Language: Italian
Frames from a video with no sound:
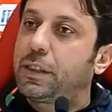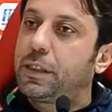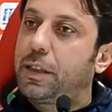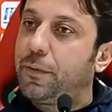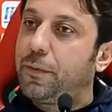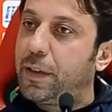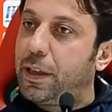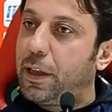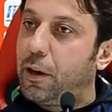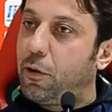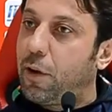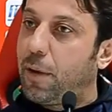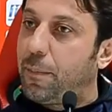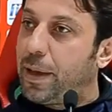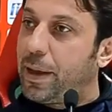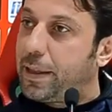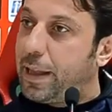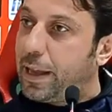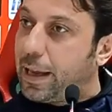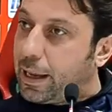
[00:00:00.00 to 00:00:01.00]
di Federico
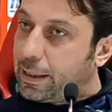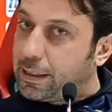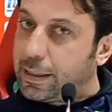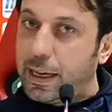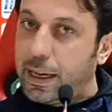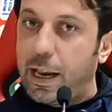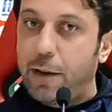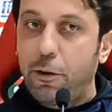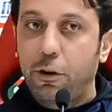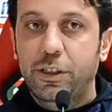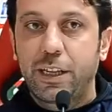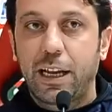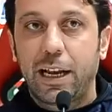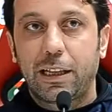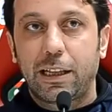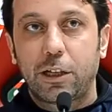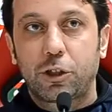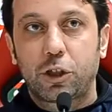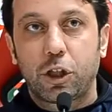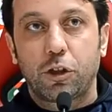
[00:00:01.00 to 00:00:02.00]
Amenta che si, non si è
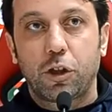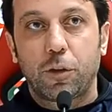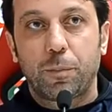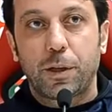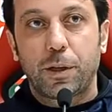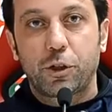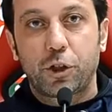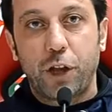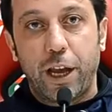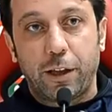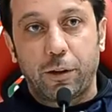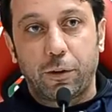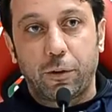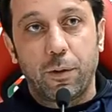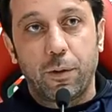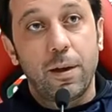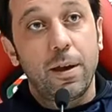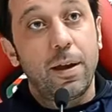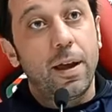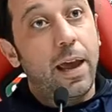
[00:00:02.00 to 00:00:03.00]
allenato al 100%
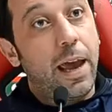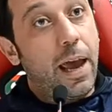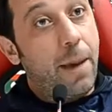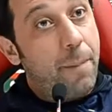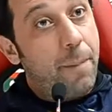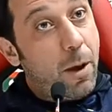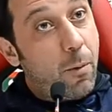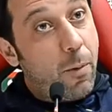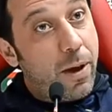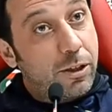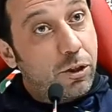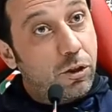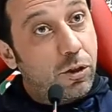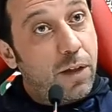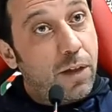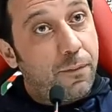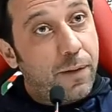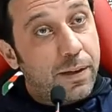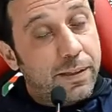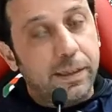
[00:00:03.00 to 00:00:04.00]
e a me questo dà
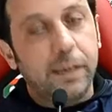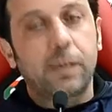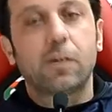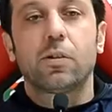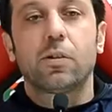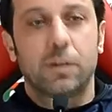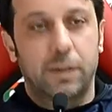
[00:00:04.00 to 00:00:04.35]
fastidio.